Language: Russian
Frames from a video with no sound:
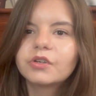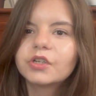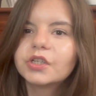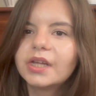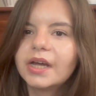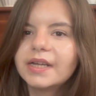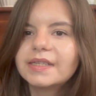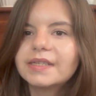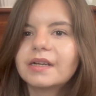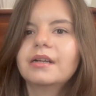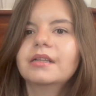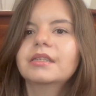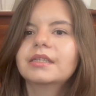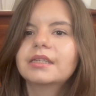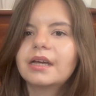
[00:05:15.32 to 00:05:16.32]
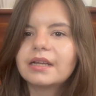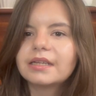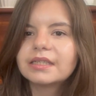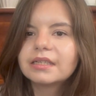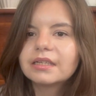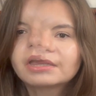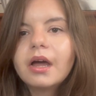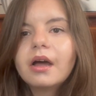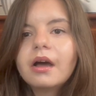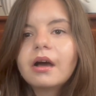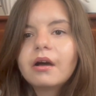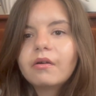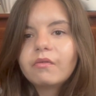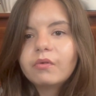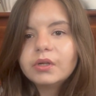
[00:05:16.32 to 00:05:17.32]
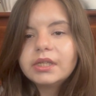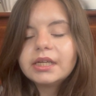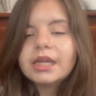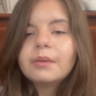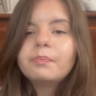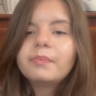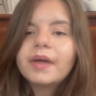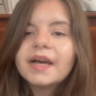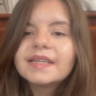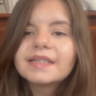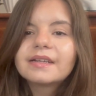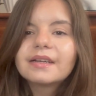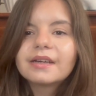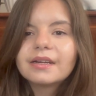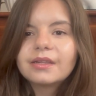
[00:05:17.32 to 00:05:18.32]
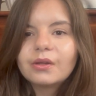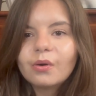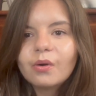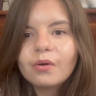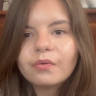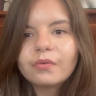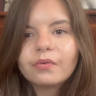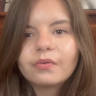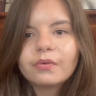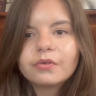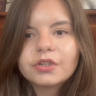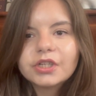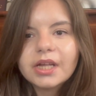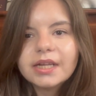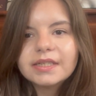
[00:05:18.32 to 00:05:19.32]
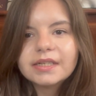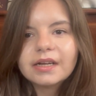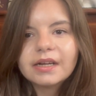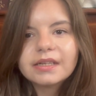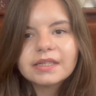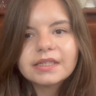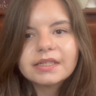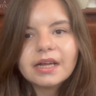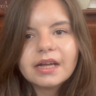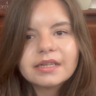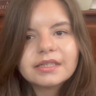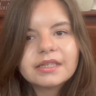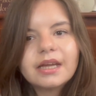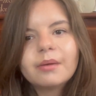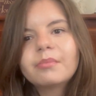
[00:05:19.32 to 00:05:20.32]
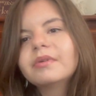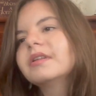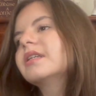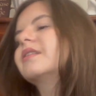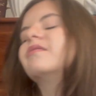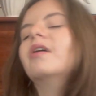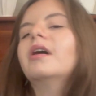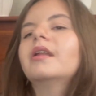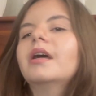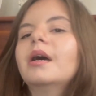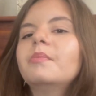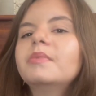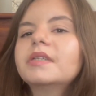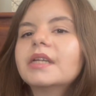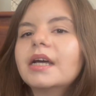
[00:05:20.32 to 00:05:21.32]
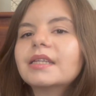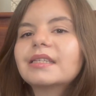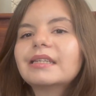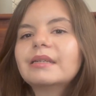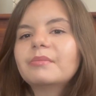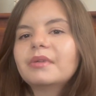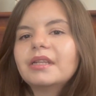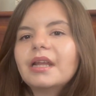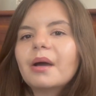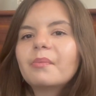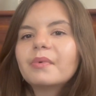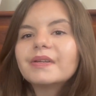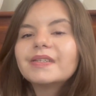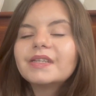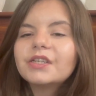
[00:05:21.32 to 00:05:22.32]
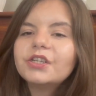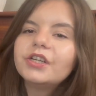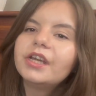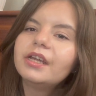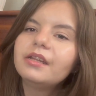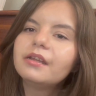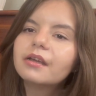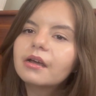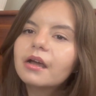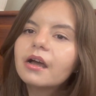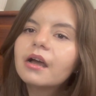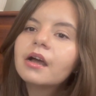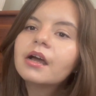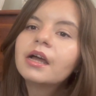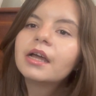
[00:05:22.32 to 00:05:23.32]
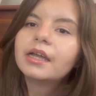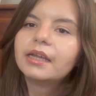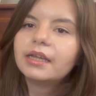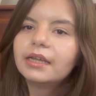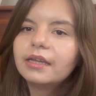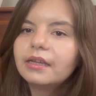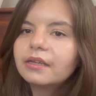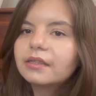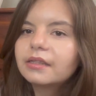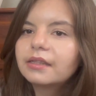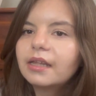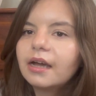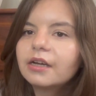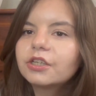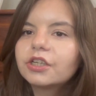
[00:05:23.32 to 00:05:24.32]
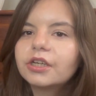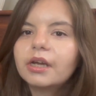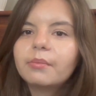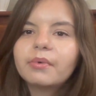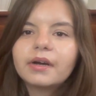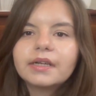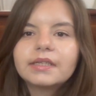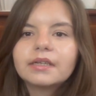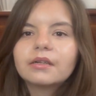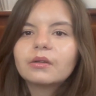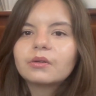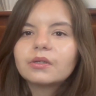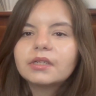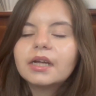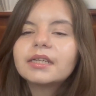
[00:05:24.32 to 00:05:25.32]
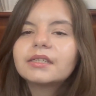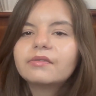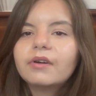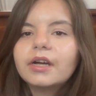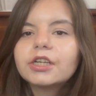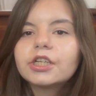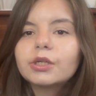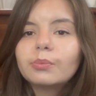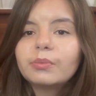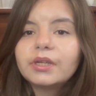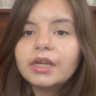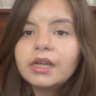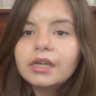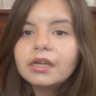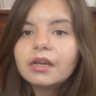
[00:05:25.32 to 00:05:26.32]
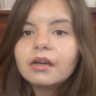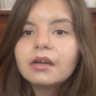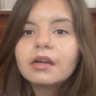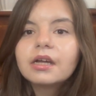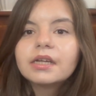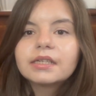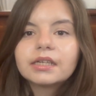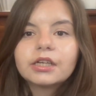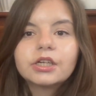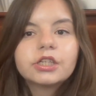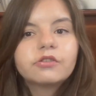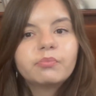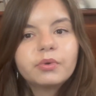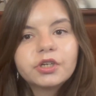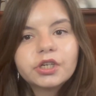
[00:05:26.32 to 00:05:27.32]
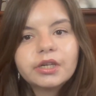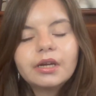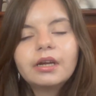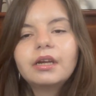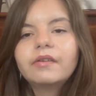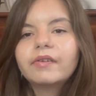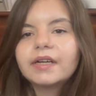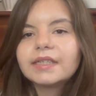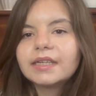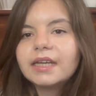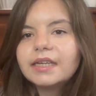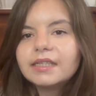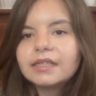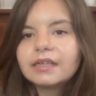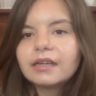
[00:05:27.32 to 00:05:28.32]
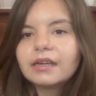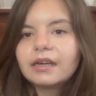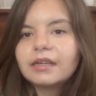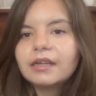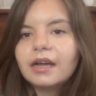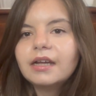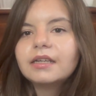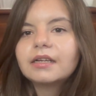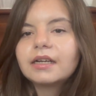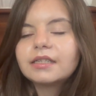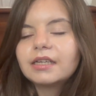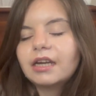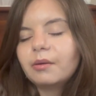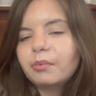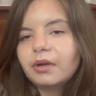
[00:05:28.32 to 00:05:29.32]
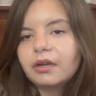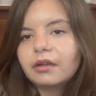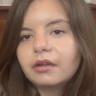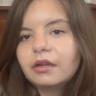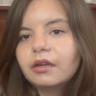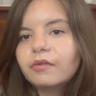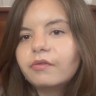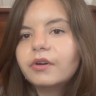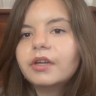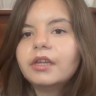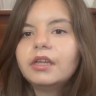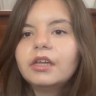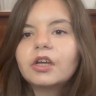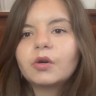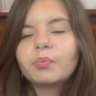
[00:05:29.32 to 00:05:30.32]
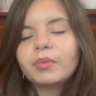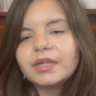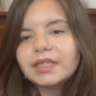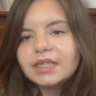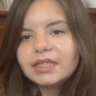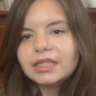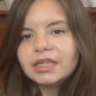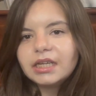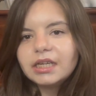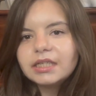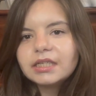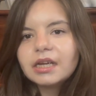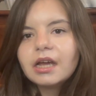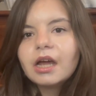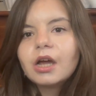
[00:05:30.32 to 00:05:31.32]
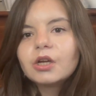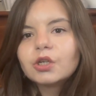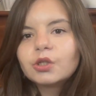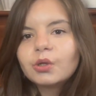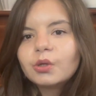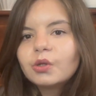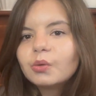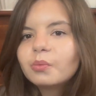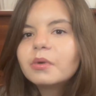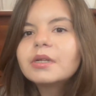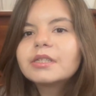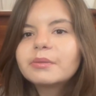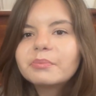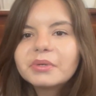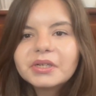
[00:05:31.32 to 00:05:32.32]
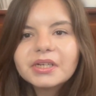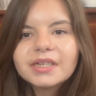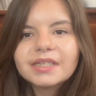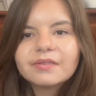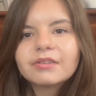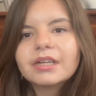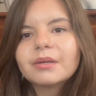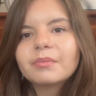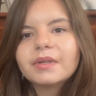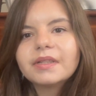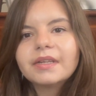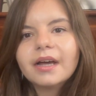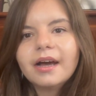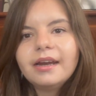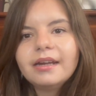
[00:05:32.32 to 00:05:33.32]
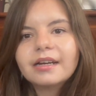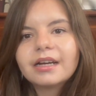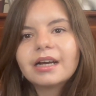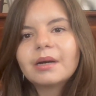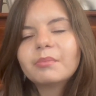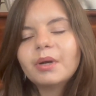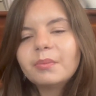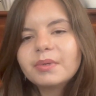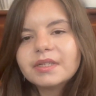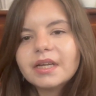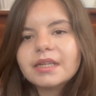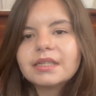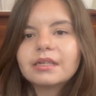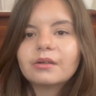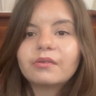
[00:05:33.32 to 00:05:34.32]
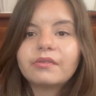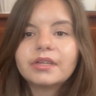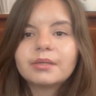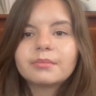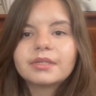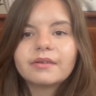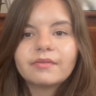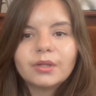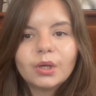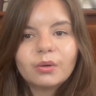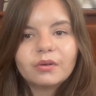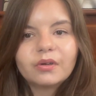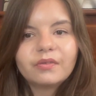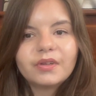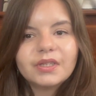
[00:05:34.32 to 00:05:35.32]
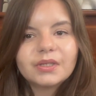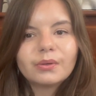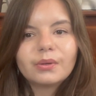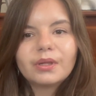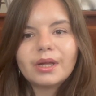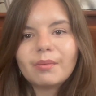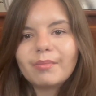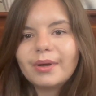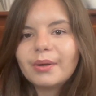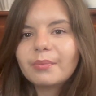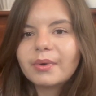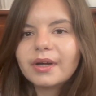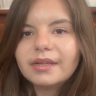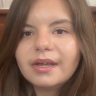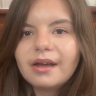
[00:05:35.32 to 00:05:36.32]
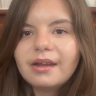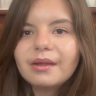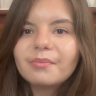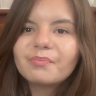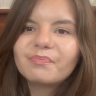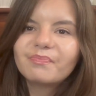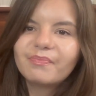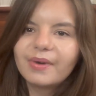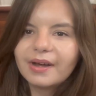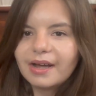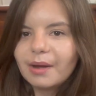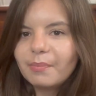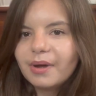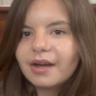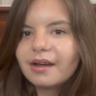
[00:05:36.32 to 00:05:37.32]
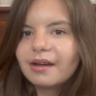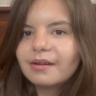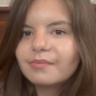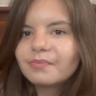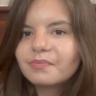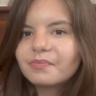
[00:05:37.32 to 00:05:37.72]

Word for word: в штате Канзас. Вот такие пять городов в штате Канзас я бы назвала обязательными для посещения. И также я бы хотела узнать ваше мнение. Скажите, впечатлили ли вас эти города, хотели бы ли вы их посетить? Что думаете, пишите в комментариях. Мы обязательно увидимся в новых видео на моем канале. Пока-пока!